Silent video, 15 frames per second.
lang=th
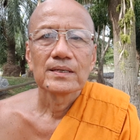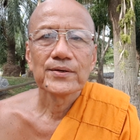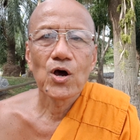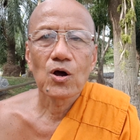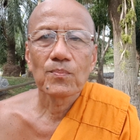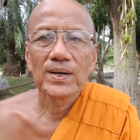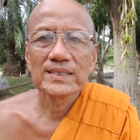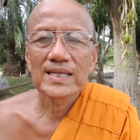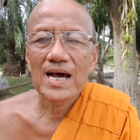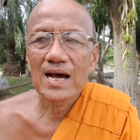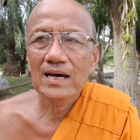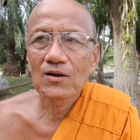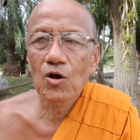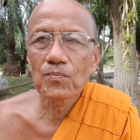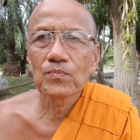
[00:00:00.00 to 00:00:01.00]
ดอกมันทา
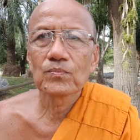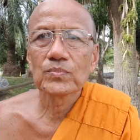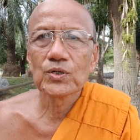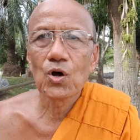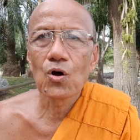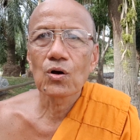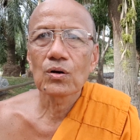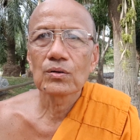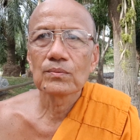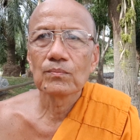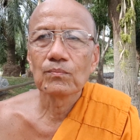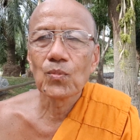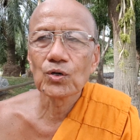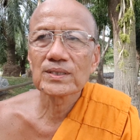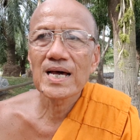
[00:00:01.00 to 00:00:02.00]
รบดอก
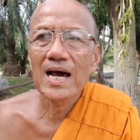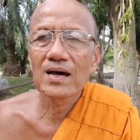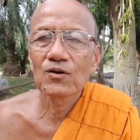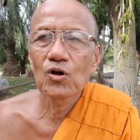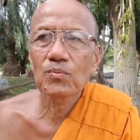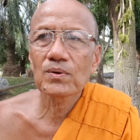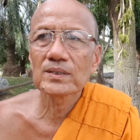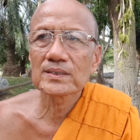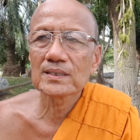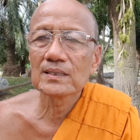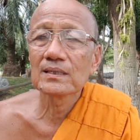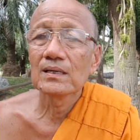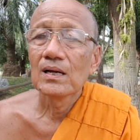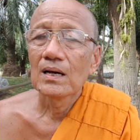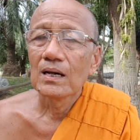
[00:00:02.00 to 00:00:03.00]
มณฑารบก็จึง
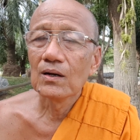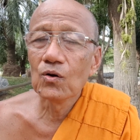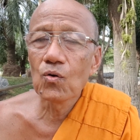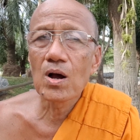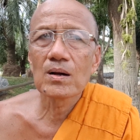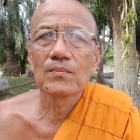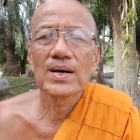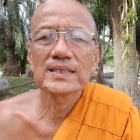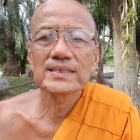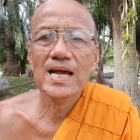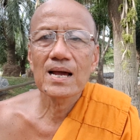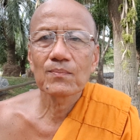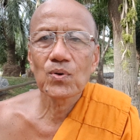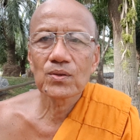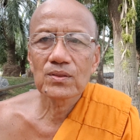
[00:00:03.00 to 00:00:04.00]
ล่วงมา
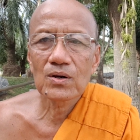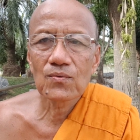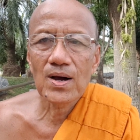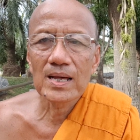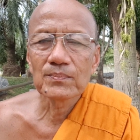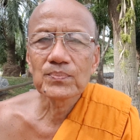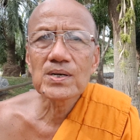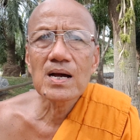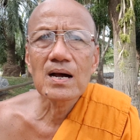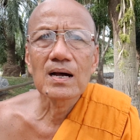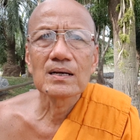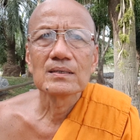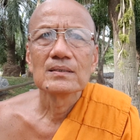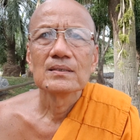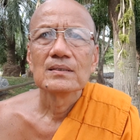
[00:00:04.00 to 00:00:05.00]
จากบนสวรรค์ เพื่อ
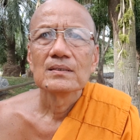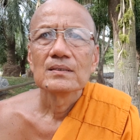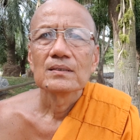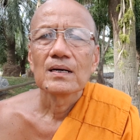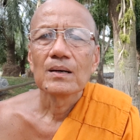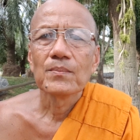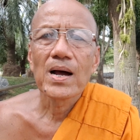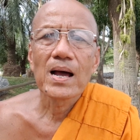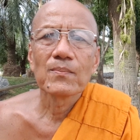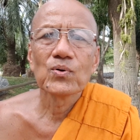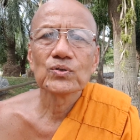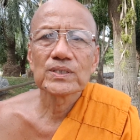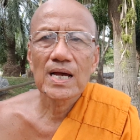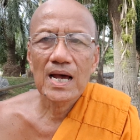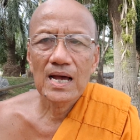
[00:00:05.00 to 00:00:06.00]
มาบู
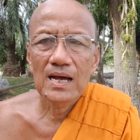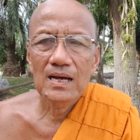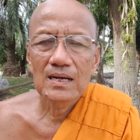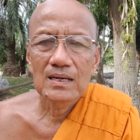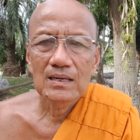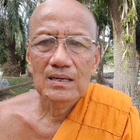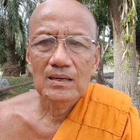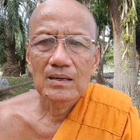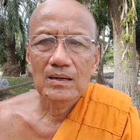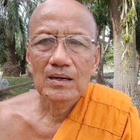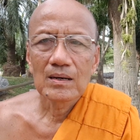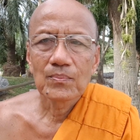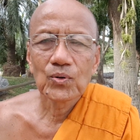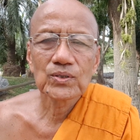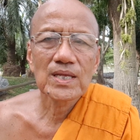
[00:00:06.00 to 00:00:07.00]
ชา
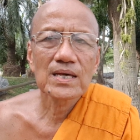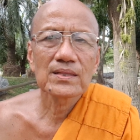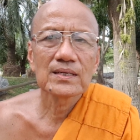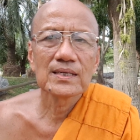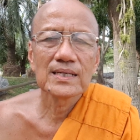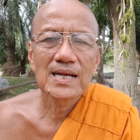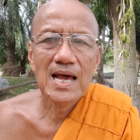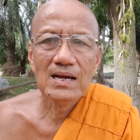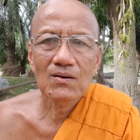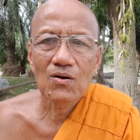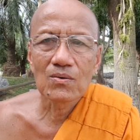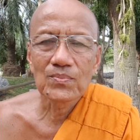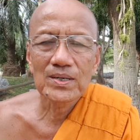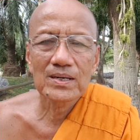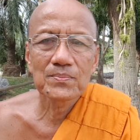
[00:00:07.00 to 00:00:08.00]
พุทธสรีละขอ
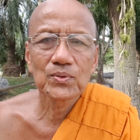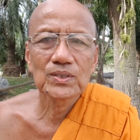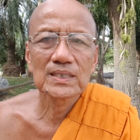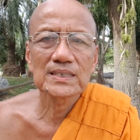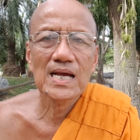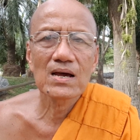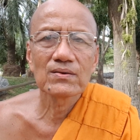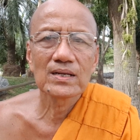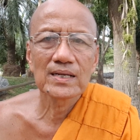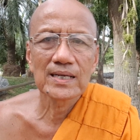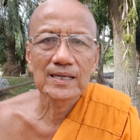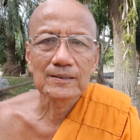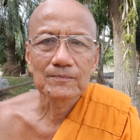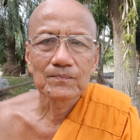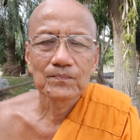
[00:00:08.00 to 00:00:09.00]
งพระพุทธเจ้านั่นเอง